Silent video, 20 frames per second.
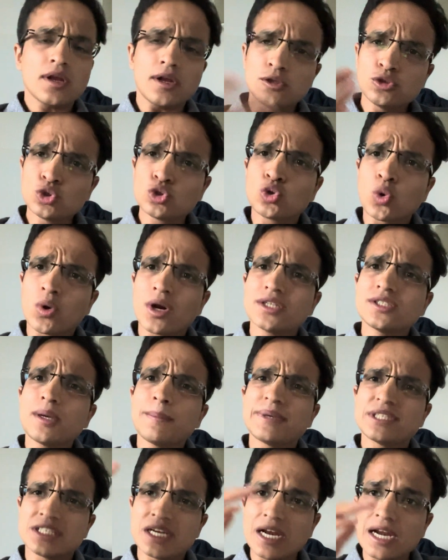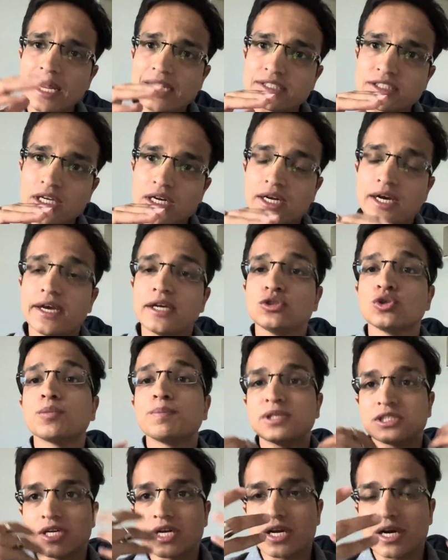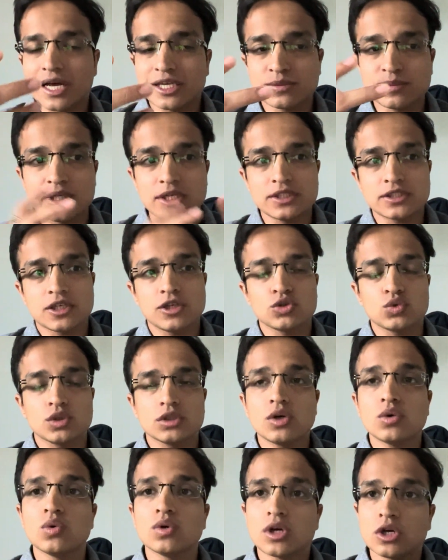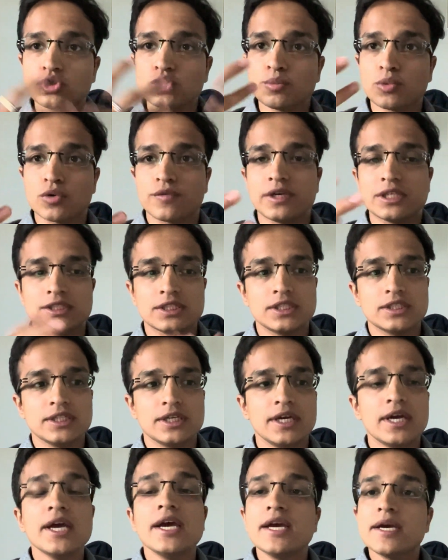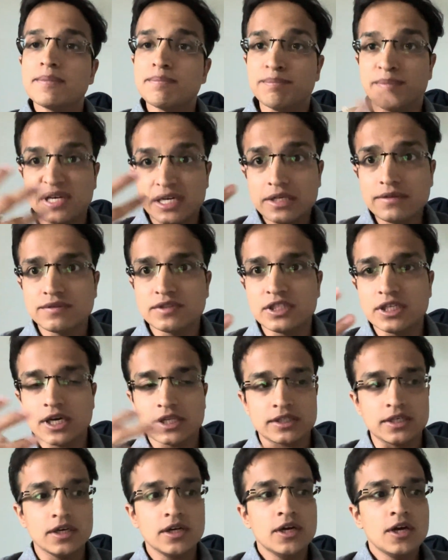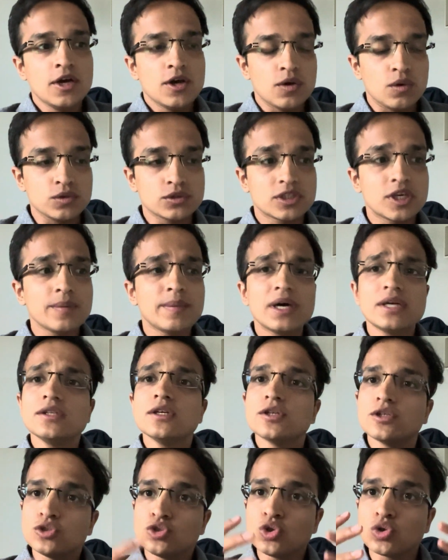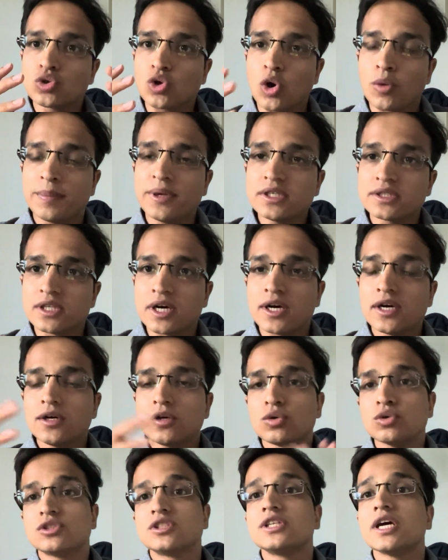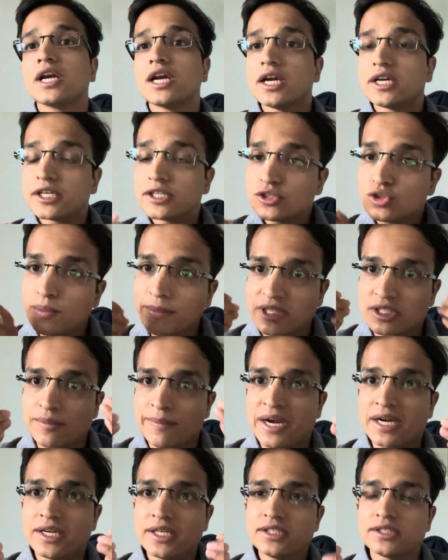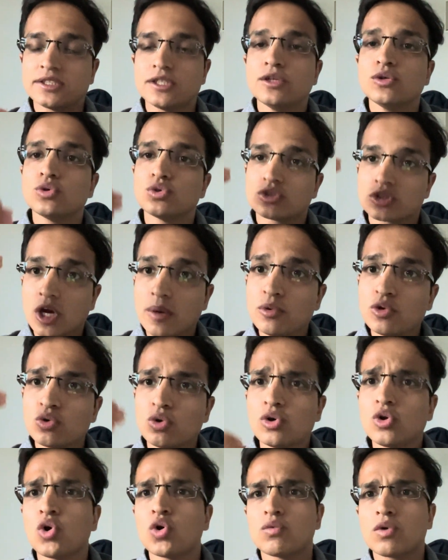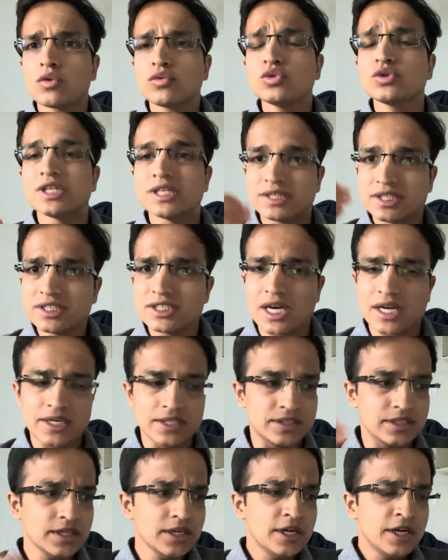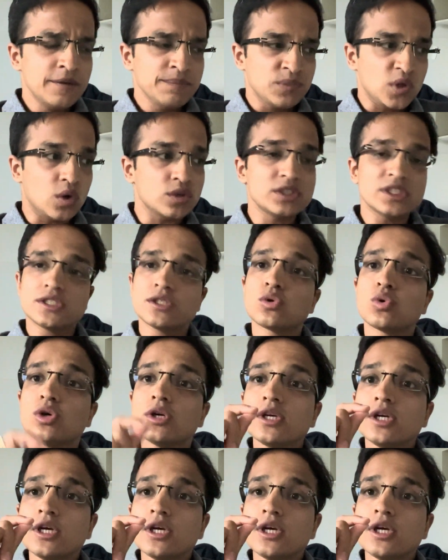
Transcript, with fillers: तो थोड़ा सा पिछले लेक्चर का या जो पिछले क्लास में डिस्कस हुआ था उनका जो प्रोफेसर ने ब्रीफ दिया था उसके बाद जो टॉपिक था उससे रिलेटेड जो मैथमेटिक्स थी उसका भी उन्होंने ओवरव्यू देते जा रहे थे और जैसे कोई